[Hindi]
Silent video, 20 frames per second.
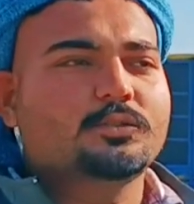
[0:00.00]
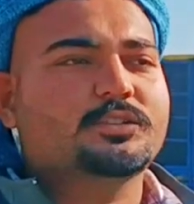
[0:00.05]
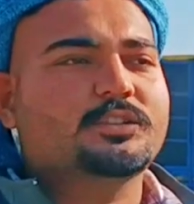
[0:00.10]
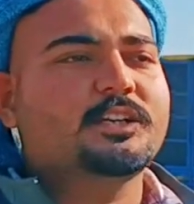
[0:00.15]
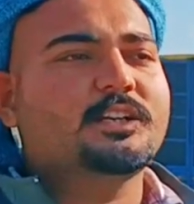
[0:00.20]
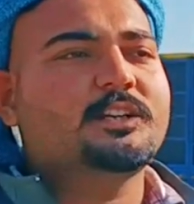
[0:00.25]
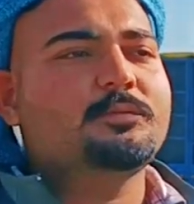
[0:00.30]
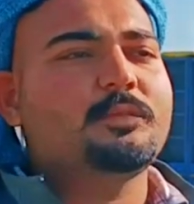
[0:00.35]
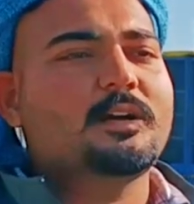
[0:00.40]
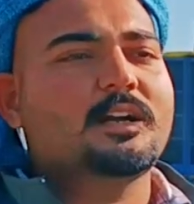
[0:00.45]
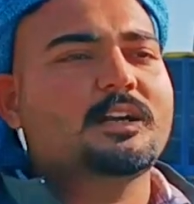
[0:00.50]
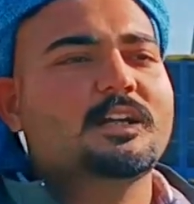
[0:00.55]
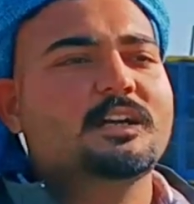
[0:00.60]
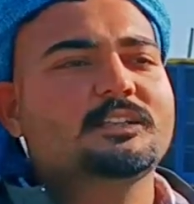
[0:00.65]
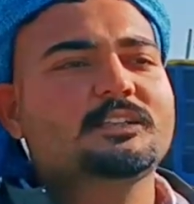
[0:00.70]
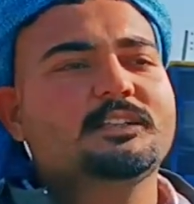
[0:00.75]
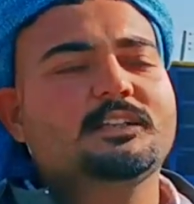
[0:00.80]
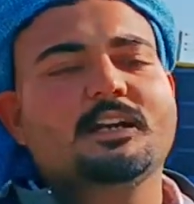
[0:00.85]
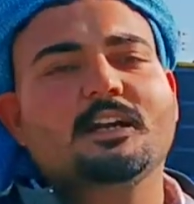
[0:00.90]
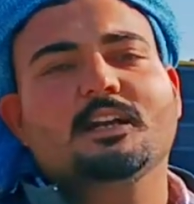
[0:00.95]
उसकी डिमांड
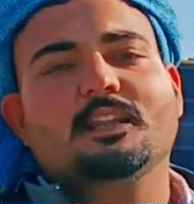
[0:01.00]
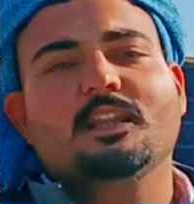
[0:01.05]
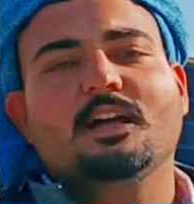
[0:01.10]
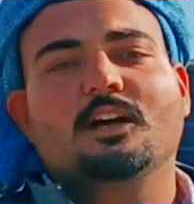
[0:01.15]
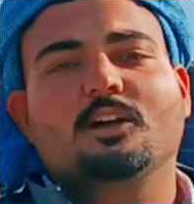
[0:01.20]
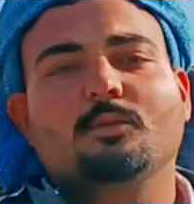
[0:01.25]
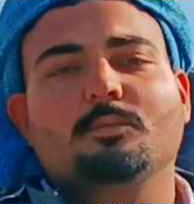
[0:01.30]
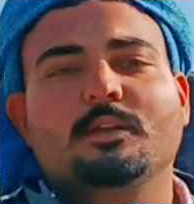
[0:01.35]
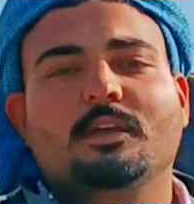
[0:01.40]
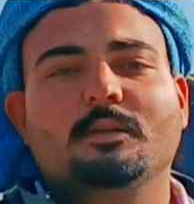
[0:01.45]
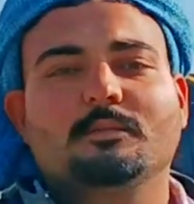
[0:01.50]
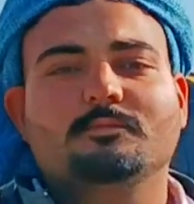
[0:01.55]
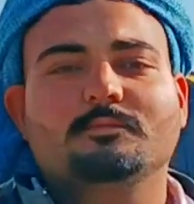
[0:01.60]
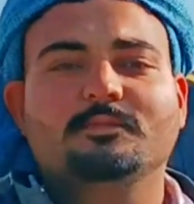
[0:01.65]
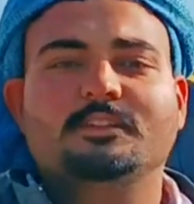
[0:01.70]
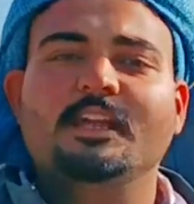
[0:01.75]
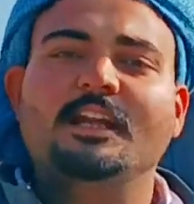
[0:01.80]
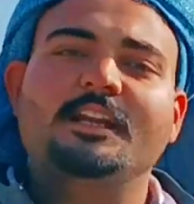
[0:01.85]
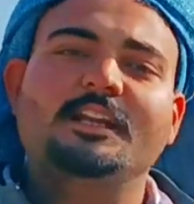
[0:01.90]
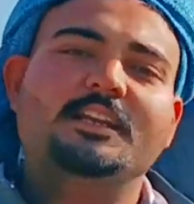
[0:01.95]
है जी डेढ़ लाख रुपया
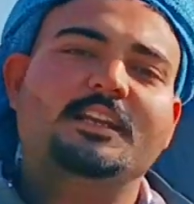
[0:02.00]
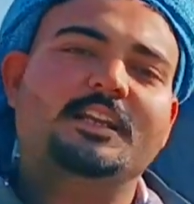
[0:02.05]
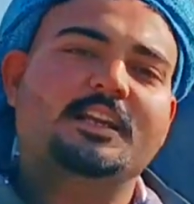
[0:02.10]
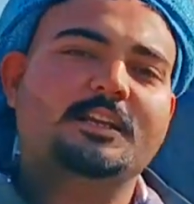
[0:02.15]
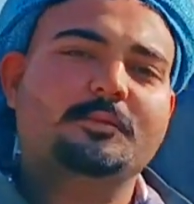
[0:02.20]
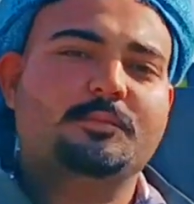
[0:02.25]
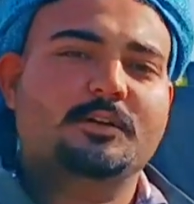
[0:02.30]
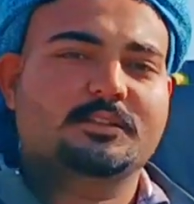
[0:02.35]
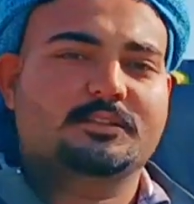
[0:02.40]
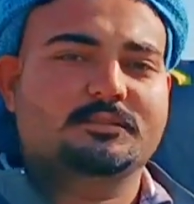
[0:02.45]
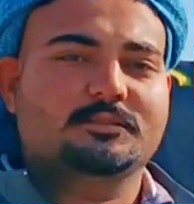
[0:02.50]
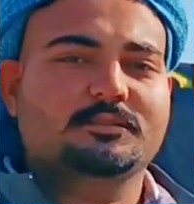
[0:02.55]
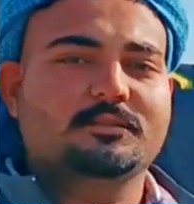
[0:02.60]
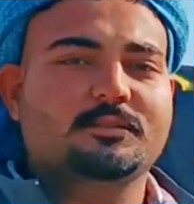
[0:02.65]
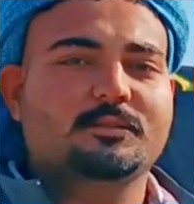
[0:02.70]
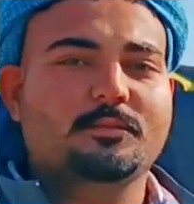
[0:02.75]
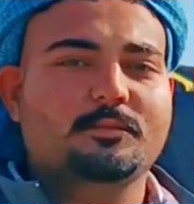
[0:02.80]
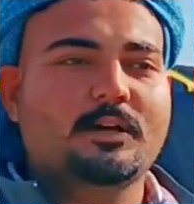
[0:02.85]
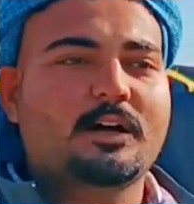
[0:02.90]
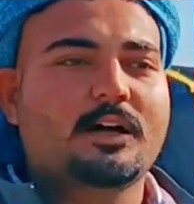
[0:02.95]
डेढ़ लाख देनी लेनी बस
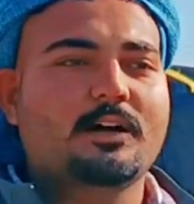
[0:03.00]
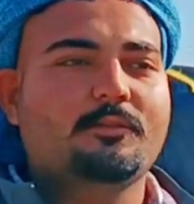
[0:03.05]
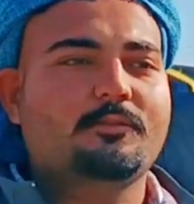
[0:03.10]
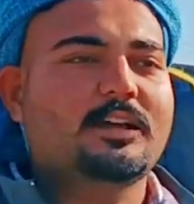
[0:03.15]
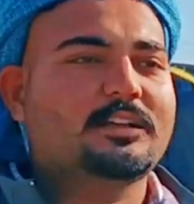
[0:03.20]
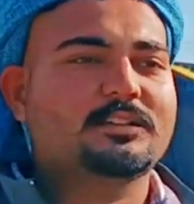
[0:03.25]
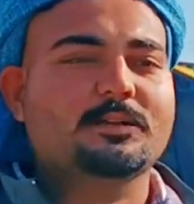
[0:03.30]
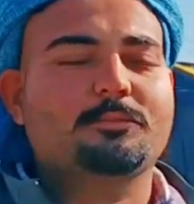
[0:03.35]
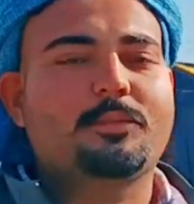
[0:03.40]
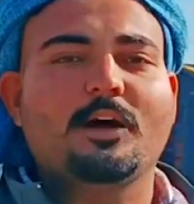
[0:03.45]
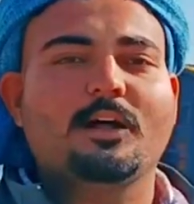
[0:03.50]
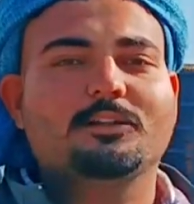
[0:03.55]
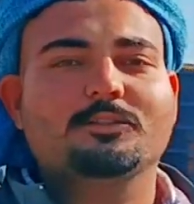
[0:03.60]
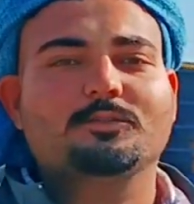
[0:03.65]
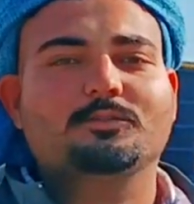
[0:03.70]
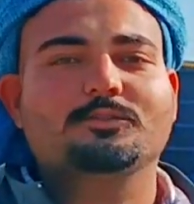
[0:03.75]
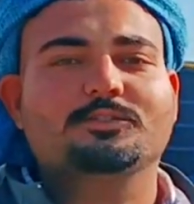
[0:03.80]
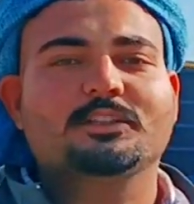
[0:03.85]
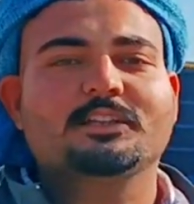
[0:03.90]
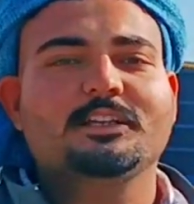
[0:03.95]
देनी लेनी है हाँ, वैसे
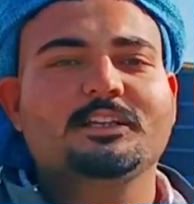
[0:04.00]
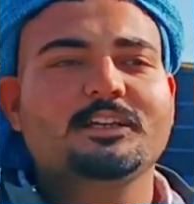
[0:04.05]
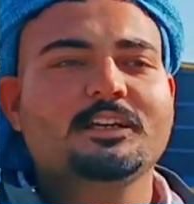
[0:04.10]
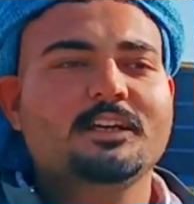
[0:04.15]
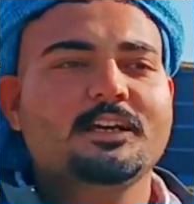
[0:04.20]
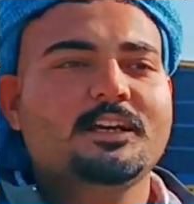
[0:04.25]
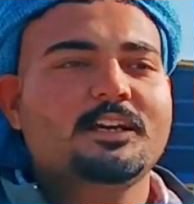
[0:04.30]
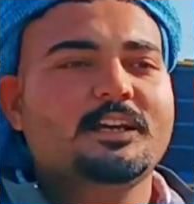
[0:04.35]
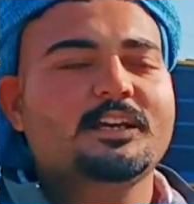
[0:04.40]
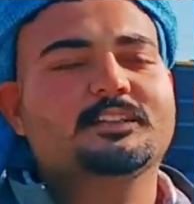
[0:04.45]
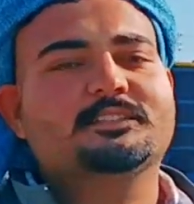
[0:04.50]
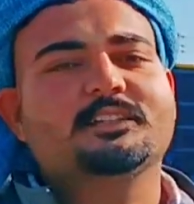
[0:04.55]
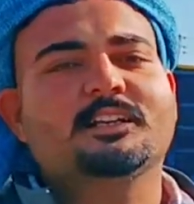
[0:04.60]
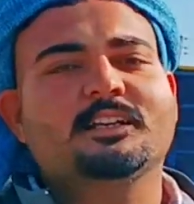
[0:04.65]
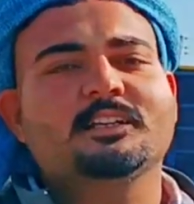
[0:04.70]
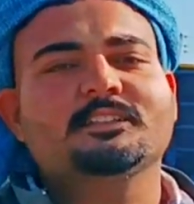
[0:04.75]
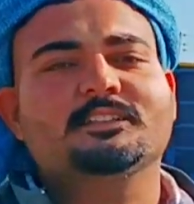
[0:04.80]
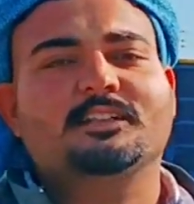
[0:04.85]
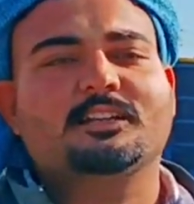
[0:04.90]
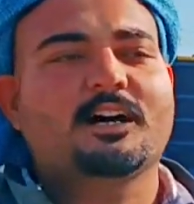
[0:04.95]
फालतू कुछ नहीं हाँ।
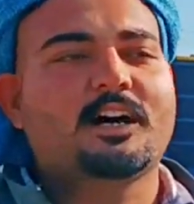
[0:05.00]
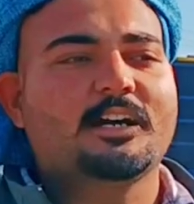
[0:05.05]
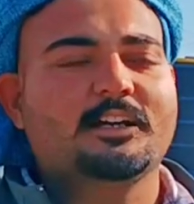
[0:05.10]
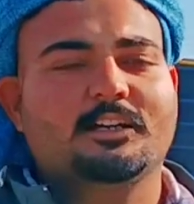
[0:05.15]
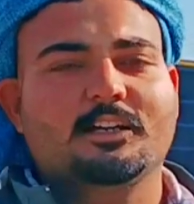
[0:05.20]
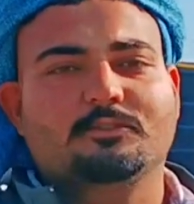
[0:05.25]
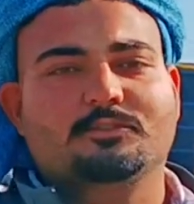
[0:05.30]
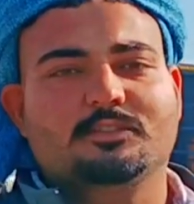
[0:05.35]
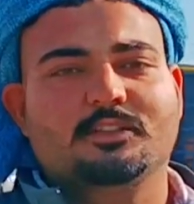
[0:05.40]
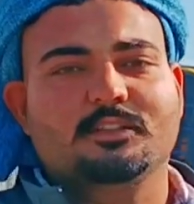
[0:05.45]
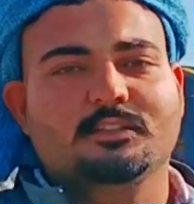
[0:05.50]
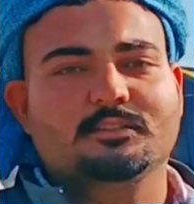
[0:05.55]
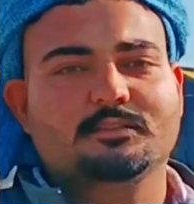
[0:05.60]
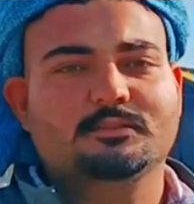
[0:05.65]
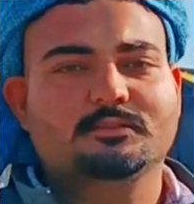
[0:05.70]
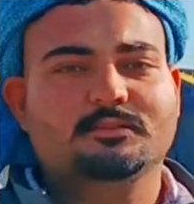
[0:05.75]
इकसठ इंच का हाइट है